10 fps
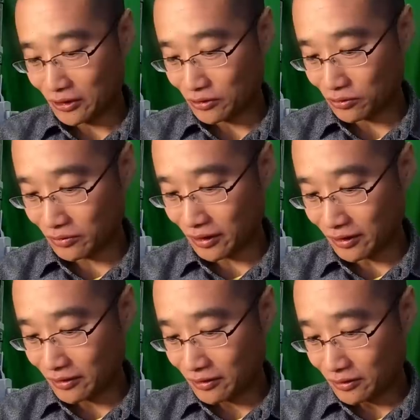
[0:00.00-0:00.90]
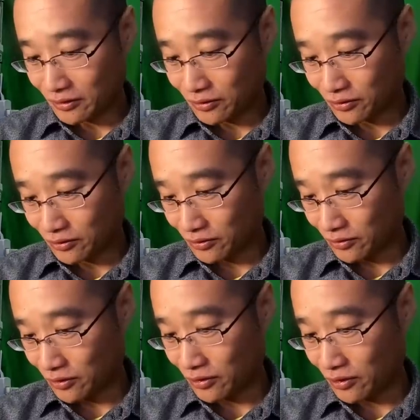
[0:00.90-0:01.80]
そんな、
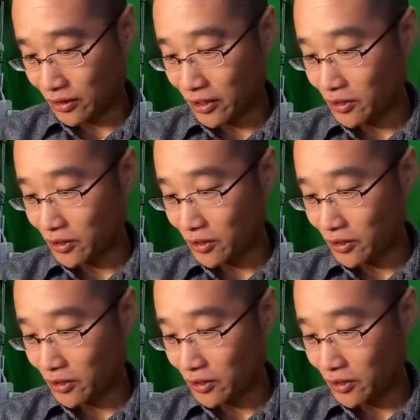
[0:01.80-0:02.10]
ねえ、